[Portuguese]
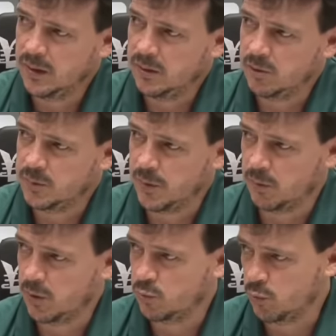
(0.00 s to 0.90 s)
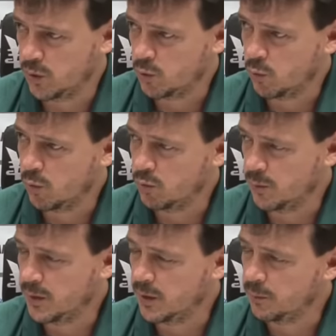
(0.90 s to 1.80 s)
Então, espero que as coisas corram
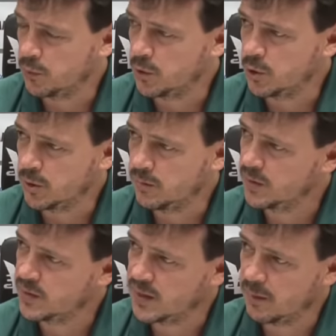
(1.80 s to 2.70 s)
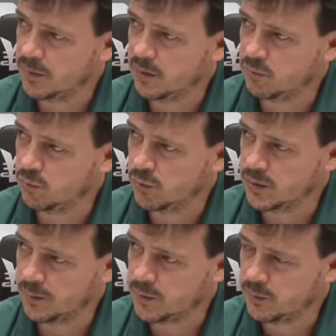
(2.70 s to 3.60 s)
de maneira positiva. A gente sabe que é um jogo
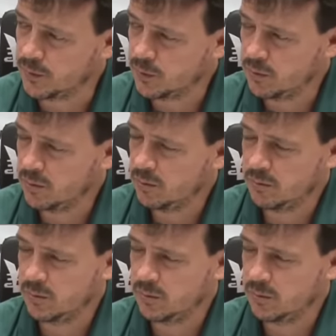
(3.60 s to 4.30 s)
extremamente difícil.